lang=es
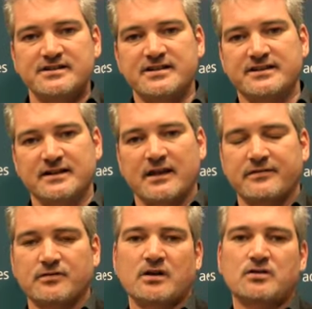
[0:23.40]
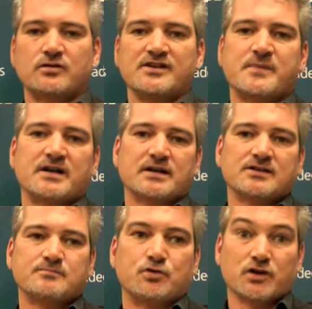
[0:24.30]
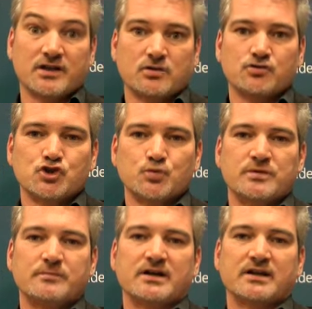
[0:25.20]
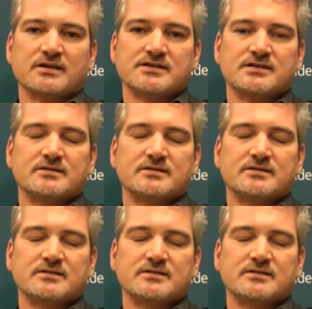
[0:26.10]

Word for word: se relacionan con las marcas, por qué consumen marcas.